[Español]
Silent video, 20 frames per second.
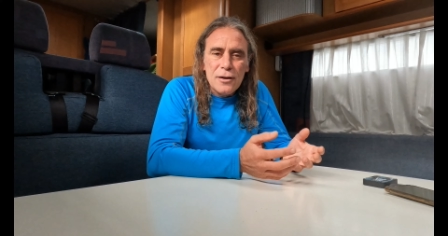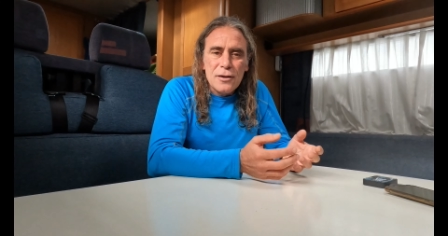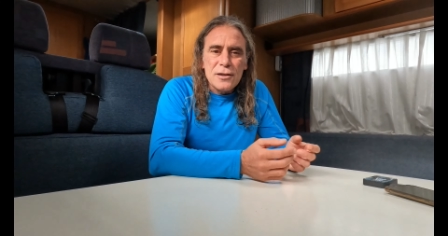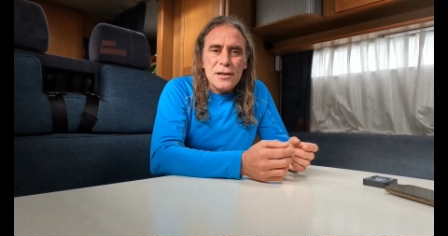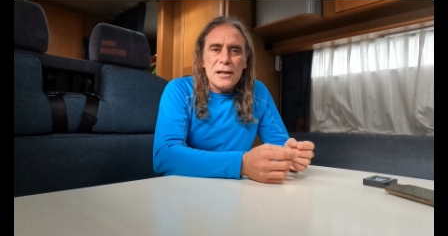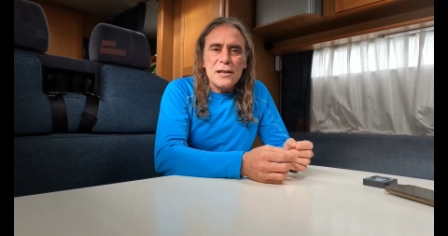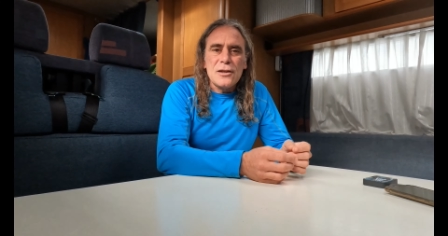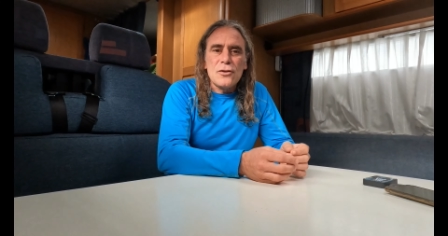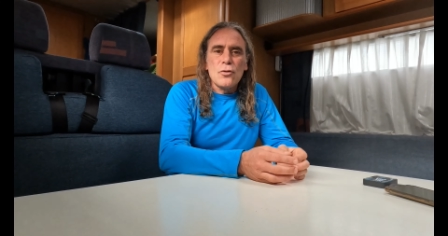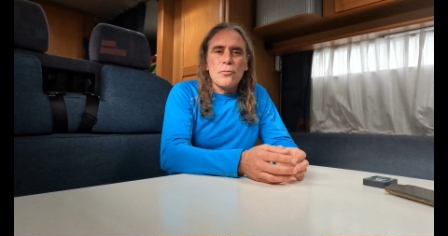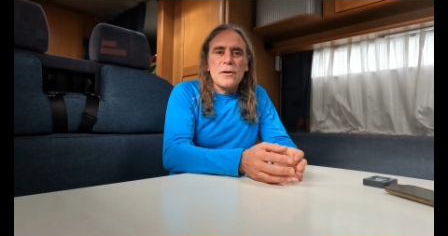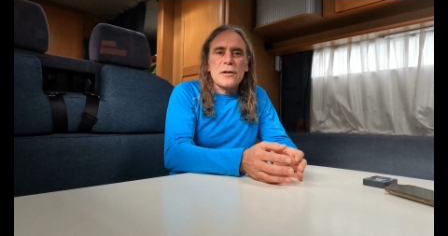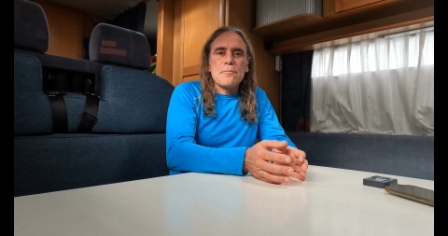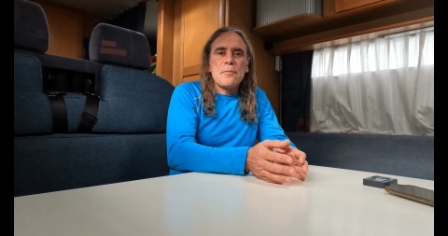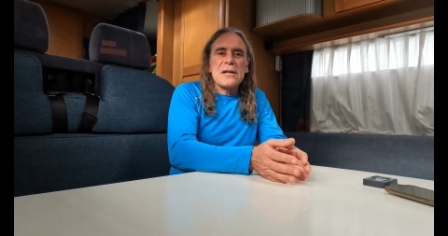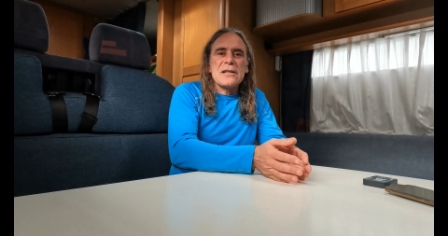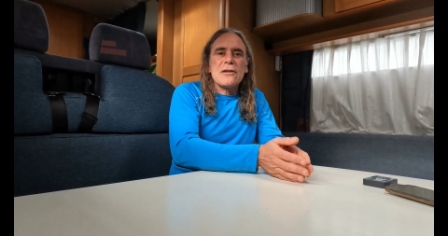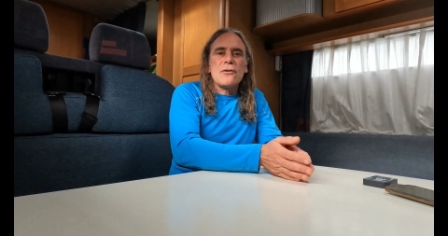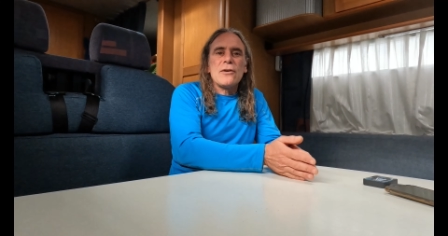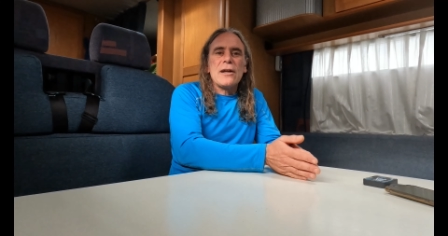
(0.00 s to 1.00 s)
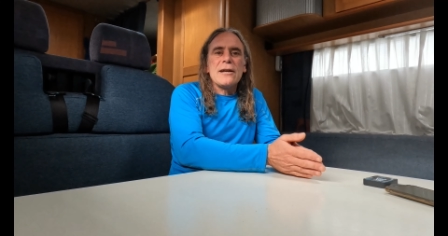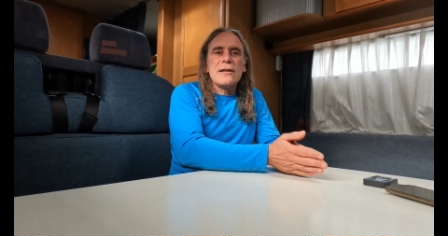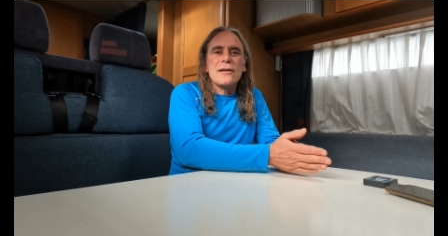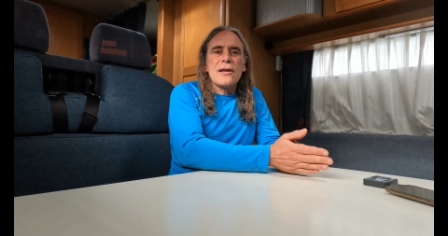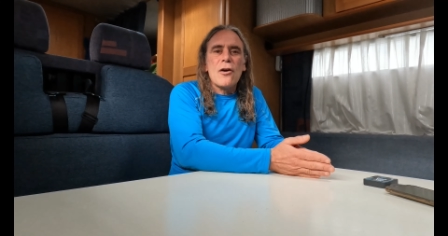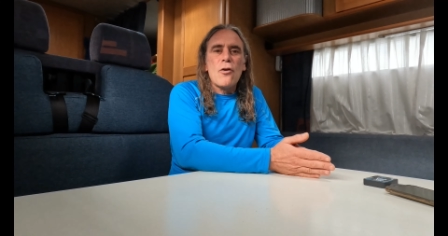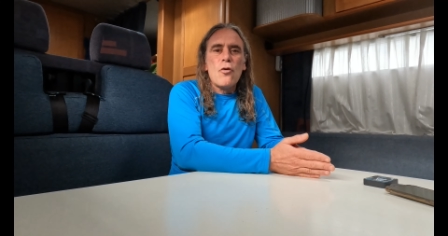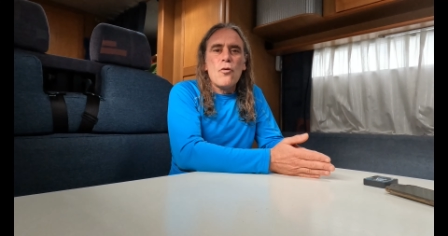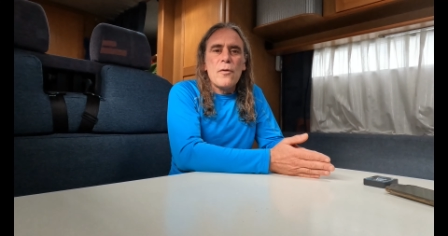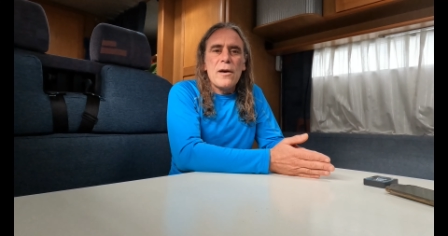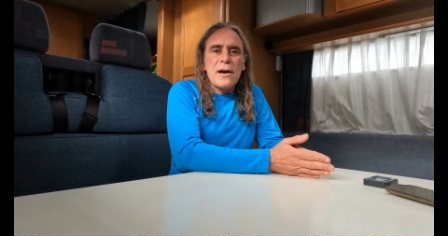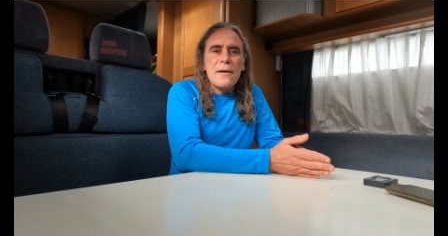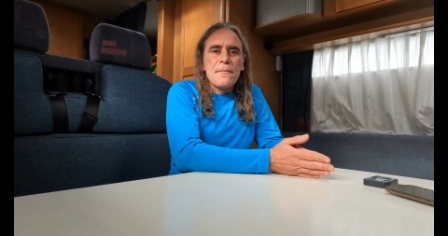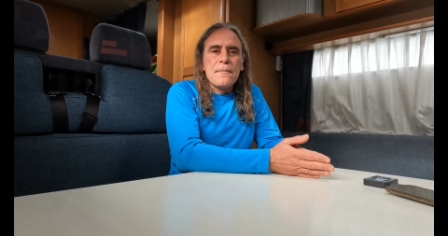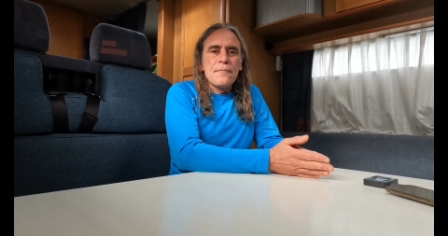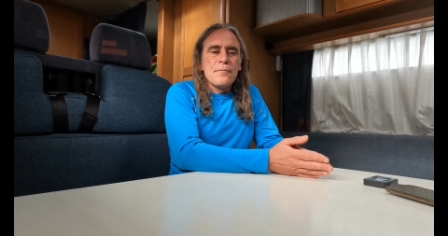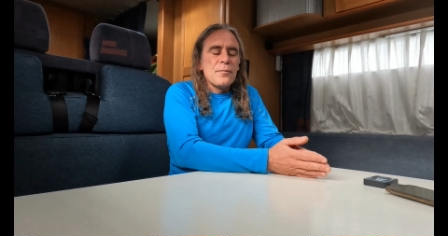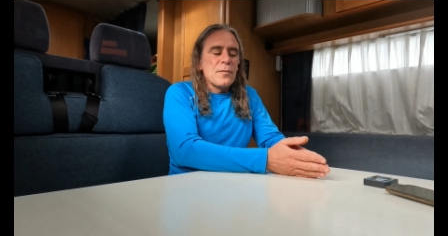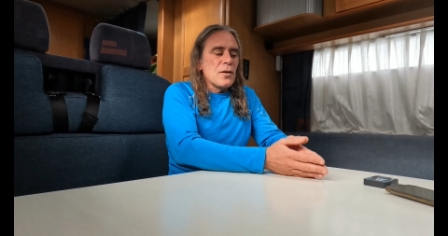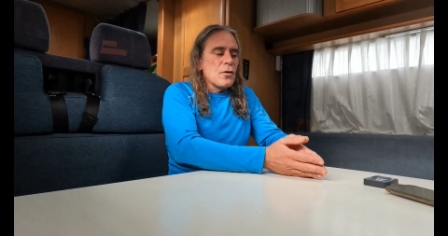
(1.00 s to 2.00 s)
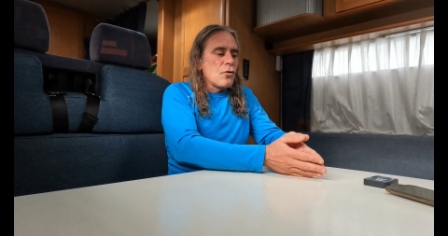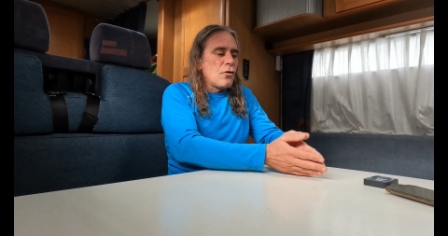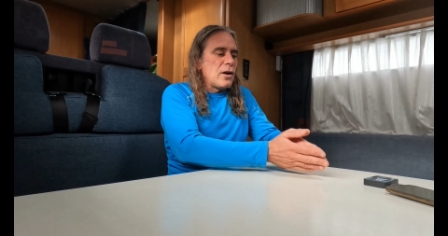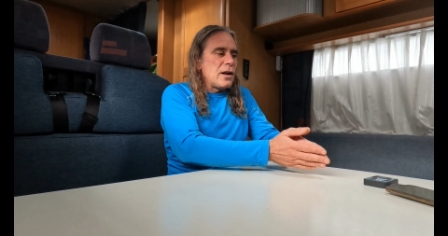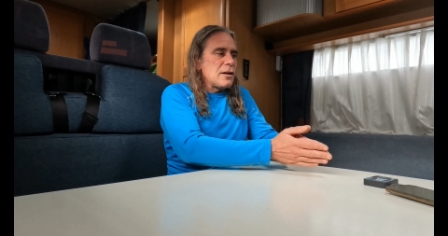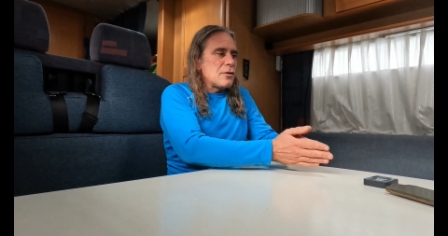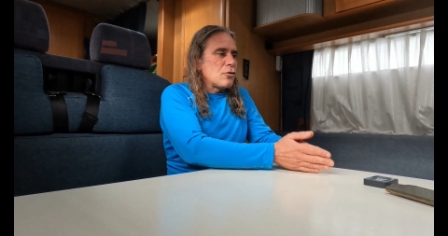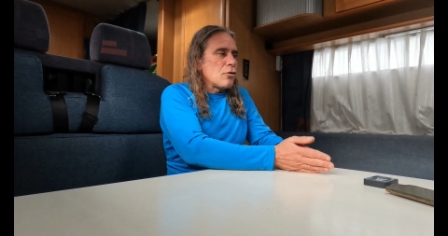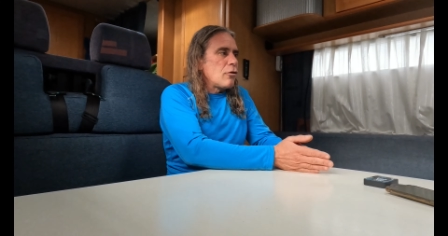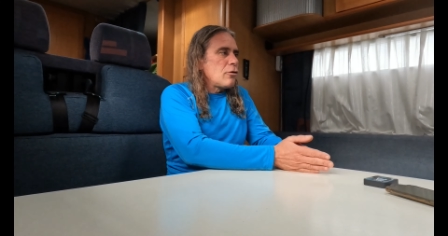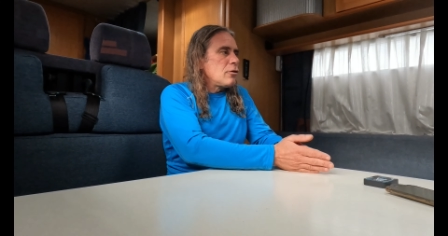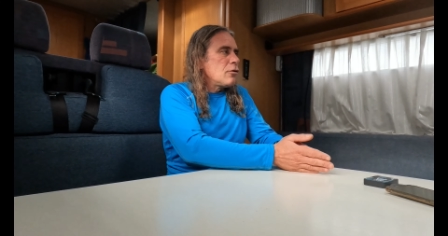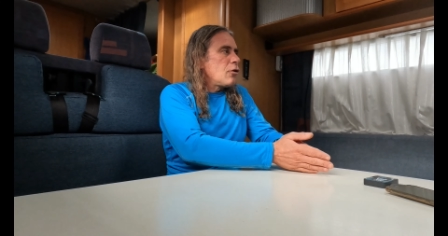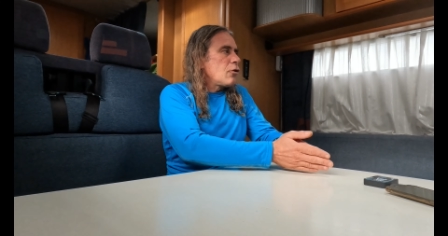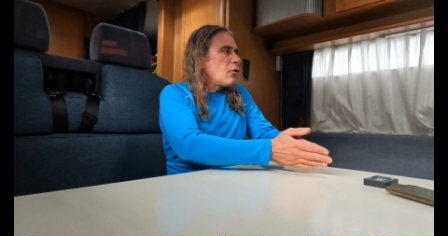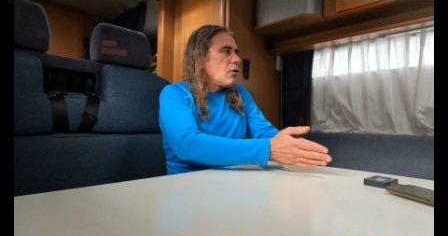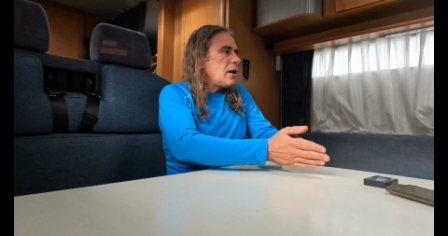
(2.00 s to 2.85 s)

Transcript: O sea, si tú me has pasado una ITV con el toldo,